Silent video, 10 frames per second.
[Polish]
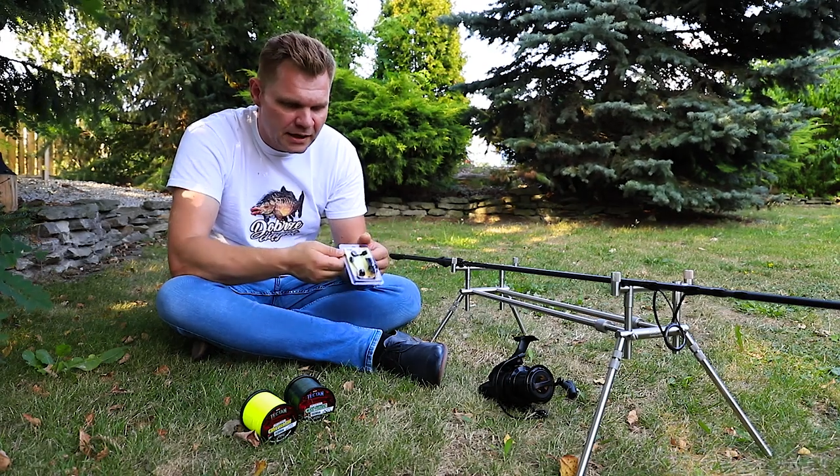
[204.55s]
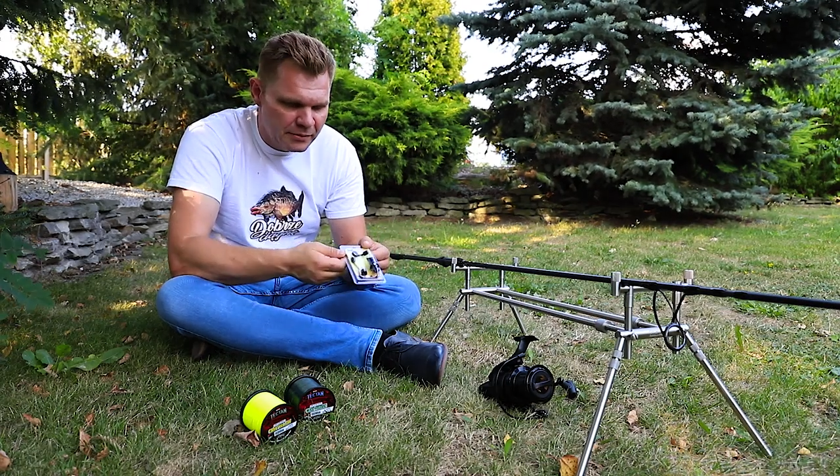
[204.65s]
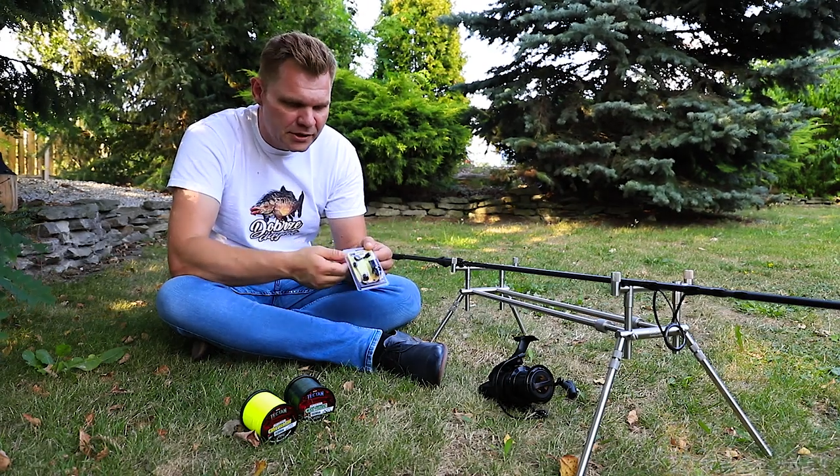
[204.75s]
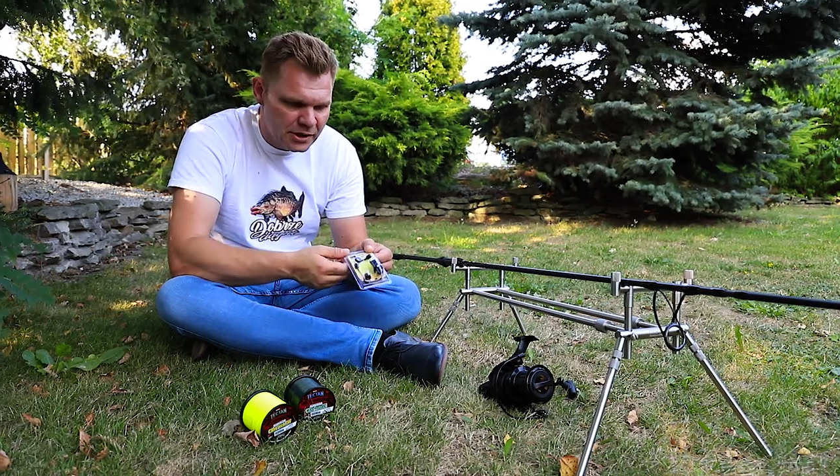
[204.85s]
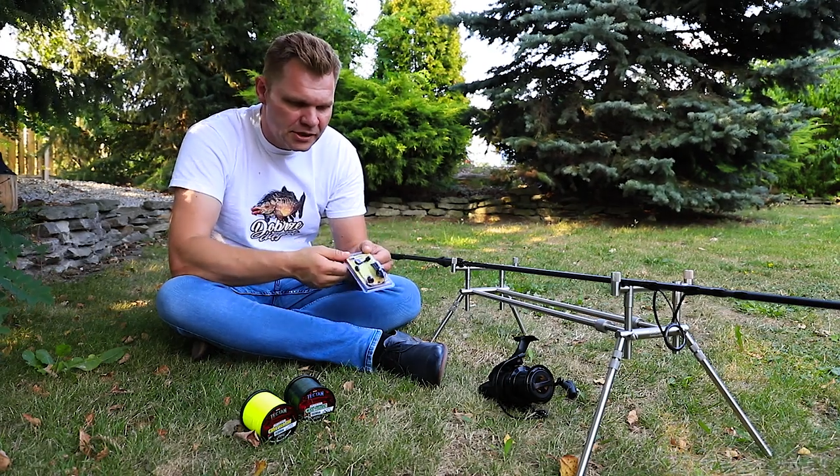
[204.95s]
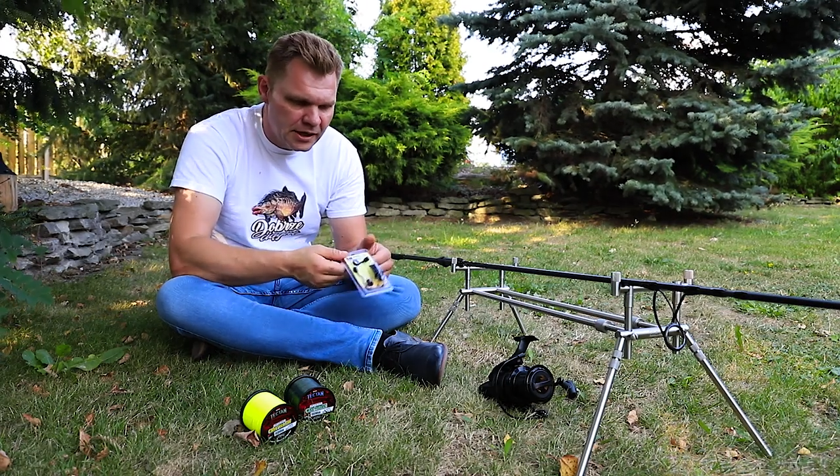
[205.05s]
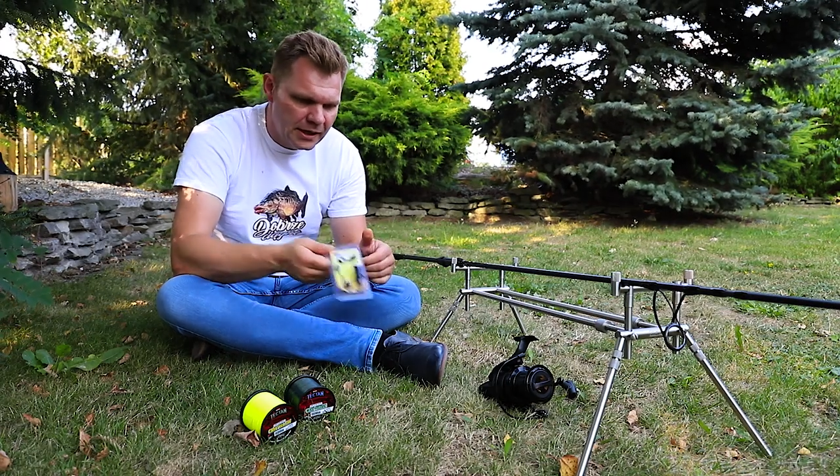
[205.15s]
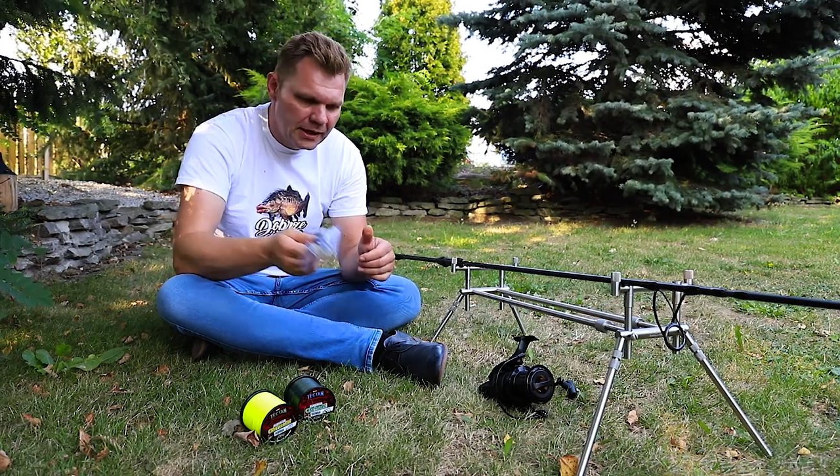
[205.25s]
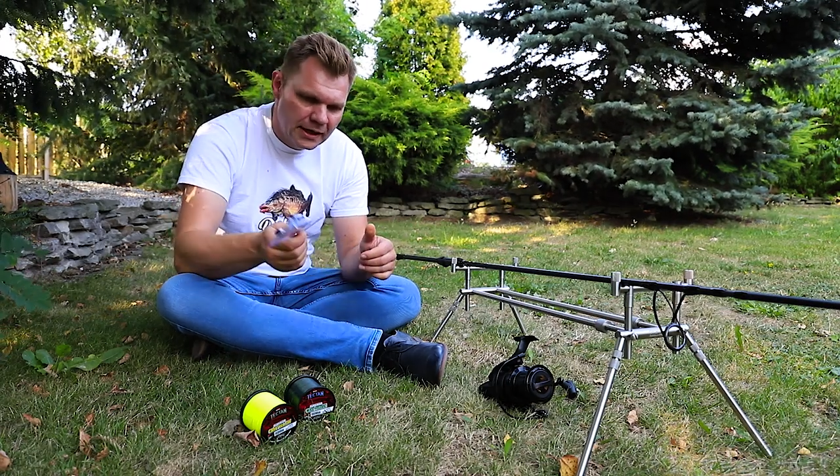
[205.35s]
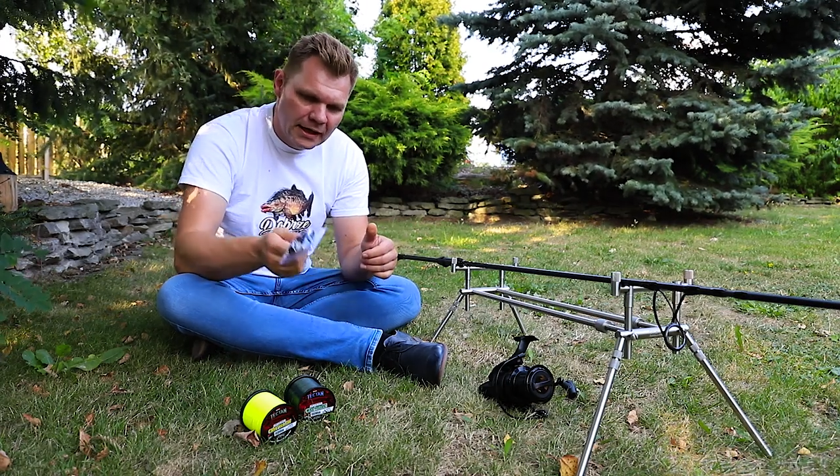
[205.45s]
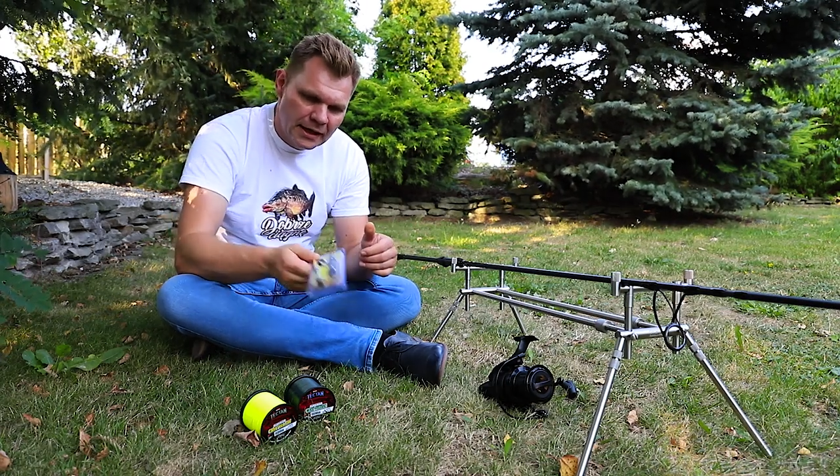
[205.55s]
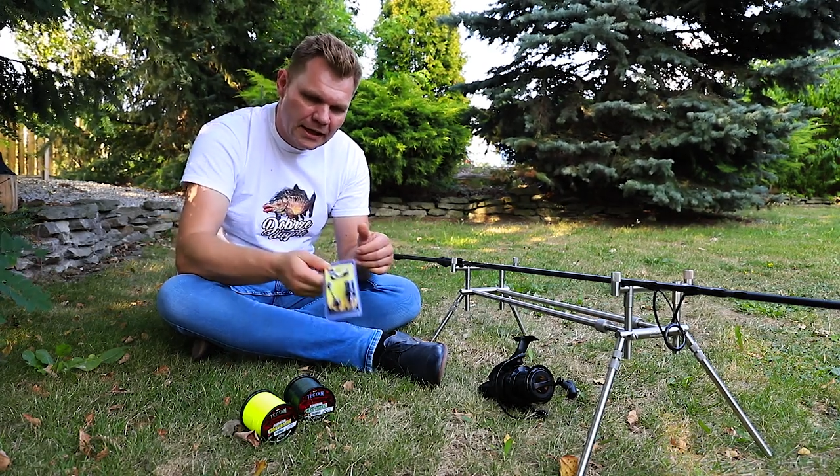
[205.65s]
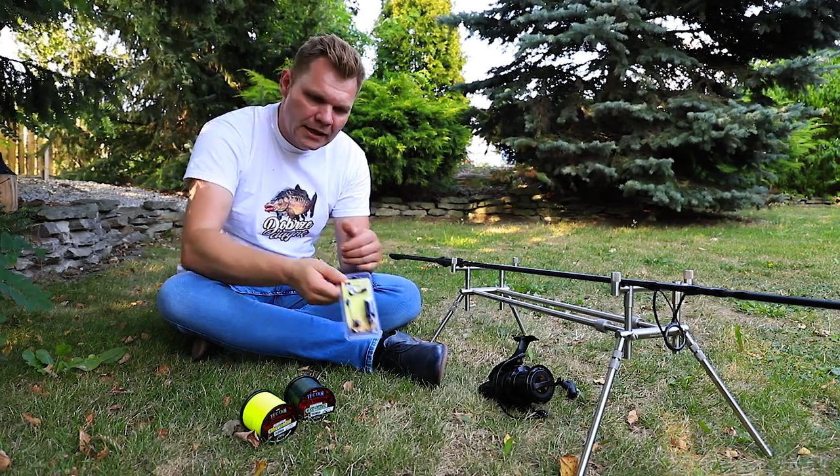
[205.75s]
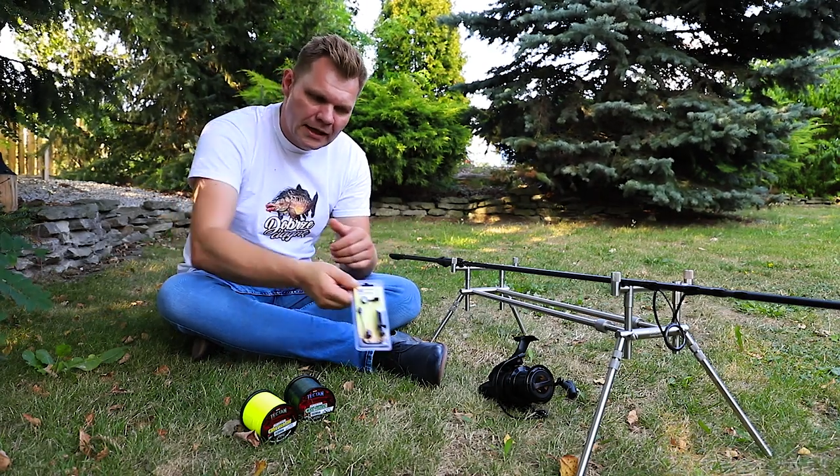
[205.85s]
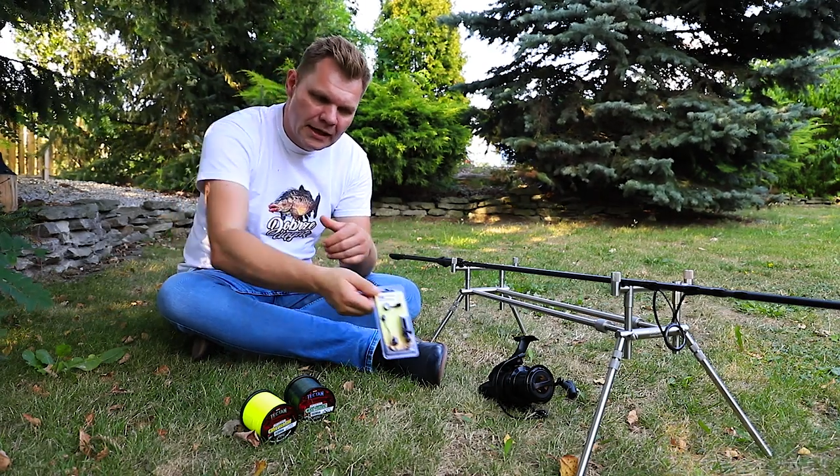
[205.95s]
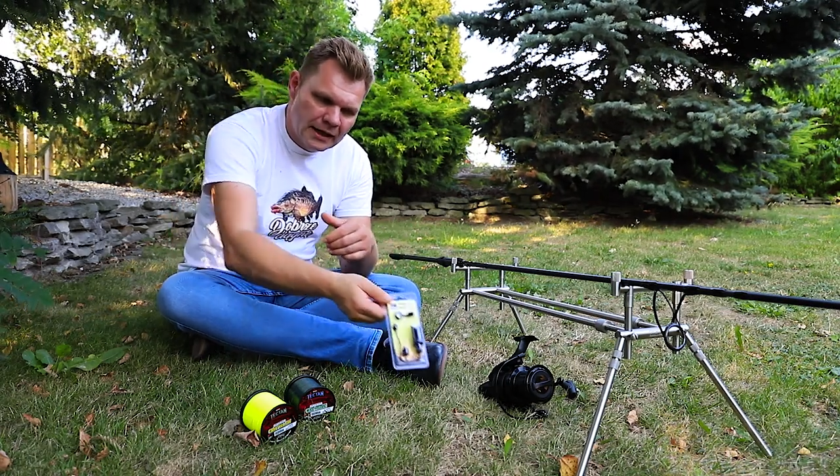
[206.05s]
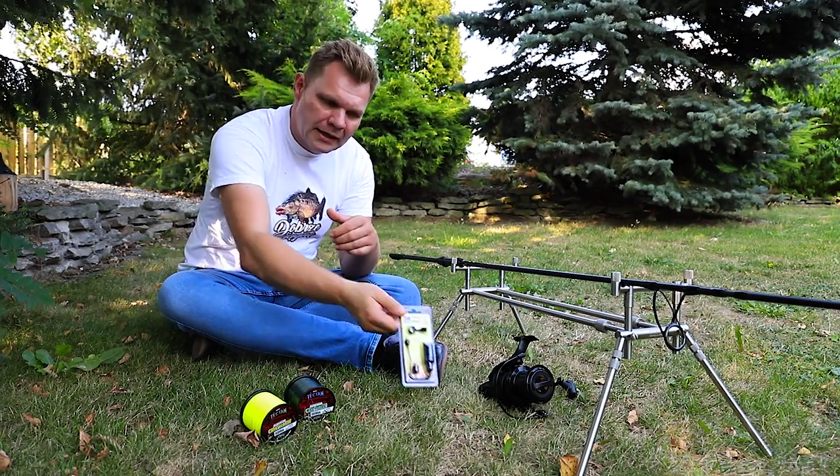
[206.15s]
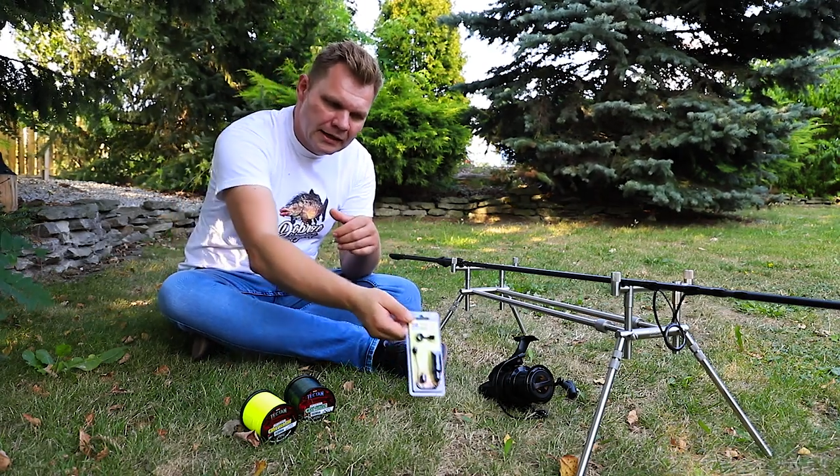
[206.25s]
ale myślę, że e,